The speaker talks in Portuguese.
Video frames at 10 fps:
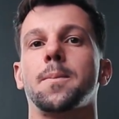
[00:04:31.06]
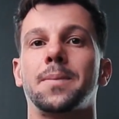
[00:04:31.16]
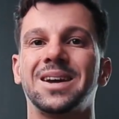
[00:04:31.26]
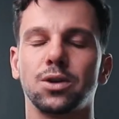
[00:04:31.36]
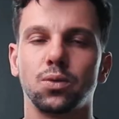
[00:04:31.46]

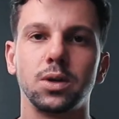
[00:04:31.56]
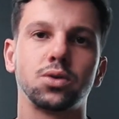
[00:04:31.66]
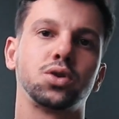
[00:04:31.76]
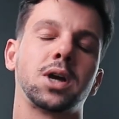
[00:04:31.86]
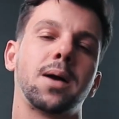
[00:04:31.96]
Mas é um
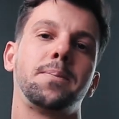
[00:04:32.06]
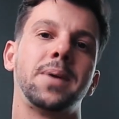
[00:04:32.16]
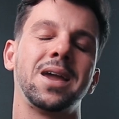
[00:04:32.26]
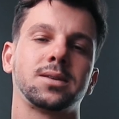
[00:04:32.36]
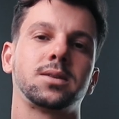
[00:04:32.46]
ISO já
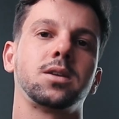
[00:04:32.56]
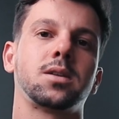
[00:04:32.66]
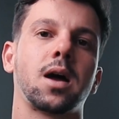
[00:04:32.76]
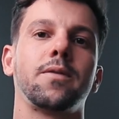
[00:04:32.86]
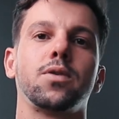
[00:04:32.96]
bem
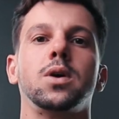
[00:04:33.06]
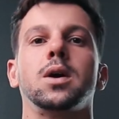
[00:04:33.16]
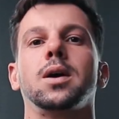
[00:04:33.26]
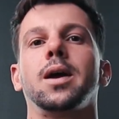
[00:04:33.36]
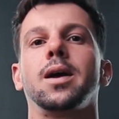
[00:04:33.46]
aceitável.
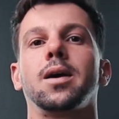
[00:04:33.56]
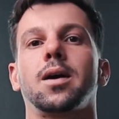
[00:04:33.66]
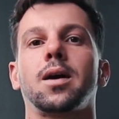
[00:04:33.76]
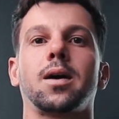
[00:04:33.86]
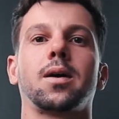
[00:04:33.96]

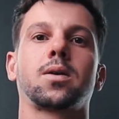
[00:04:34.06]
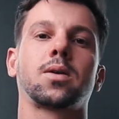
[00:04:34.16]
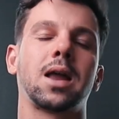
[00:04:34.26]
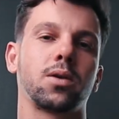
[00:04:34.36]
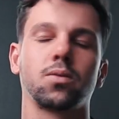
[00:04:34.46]
É,
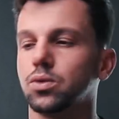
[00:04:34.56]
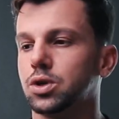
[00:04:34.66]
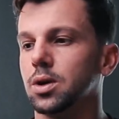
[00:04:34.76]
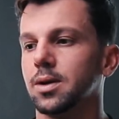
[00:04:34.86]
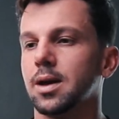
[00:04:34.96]
claro,
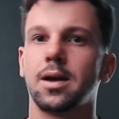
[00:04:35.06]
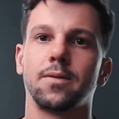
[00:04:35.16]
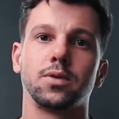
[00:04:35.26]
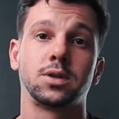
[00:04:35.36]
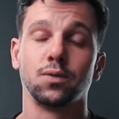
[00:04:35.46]
é,
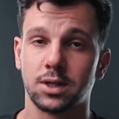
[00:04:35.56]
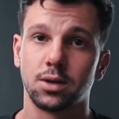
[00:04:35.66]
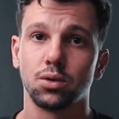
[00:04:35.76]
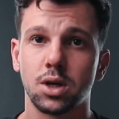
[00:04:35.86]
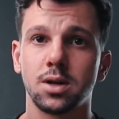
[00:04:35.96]
se
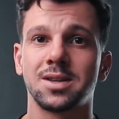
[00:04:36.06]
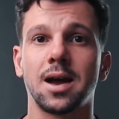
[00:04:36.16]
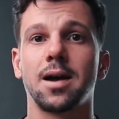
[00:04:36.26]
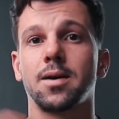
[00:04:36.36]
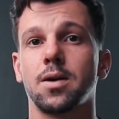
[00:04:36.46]
você
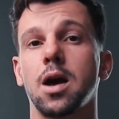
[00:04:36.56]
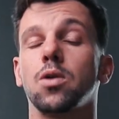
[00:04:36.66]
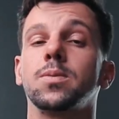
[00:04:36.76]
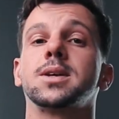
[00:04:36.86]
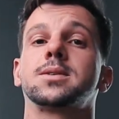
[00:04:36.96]
utilizar a
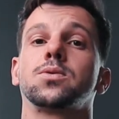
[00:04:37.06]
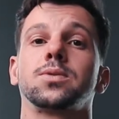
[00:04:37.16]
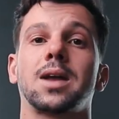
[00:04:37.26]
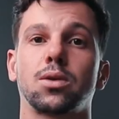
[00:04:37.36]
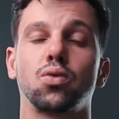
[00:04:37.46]
iluminação
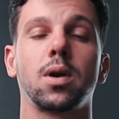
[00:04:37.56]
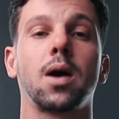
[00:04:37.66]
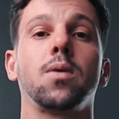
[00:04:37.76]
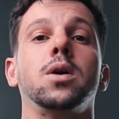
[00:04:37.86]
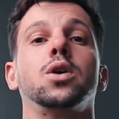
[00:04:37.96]

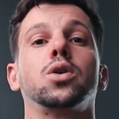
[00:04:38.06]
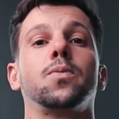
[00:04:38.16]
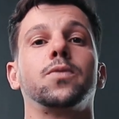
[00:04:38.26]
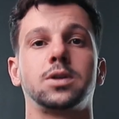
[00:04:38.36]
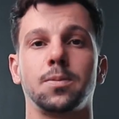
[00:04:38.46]
natural,
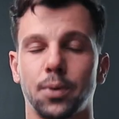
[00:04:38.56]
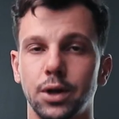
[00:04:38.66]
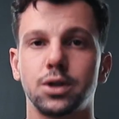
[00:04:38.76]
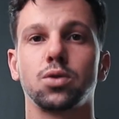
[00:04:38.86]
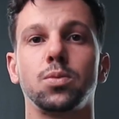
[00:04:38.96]
você
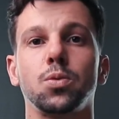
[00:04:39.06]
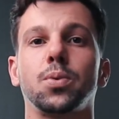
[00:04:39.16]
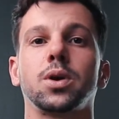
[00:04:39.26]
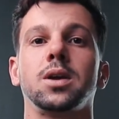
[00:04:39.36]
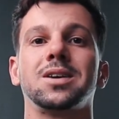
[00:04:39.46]
pode subir um
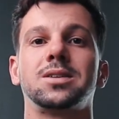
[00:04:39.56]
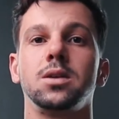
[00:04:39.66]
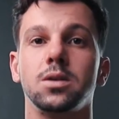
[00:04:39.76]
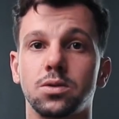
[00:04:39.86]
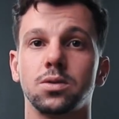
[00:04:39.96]
pouquinho esse
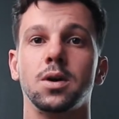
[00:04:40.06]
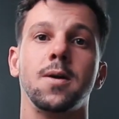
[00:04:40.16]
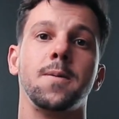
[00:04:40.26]
ISO,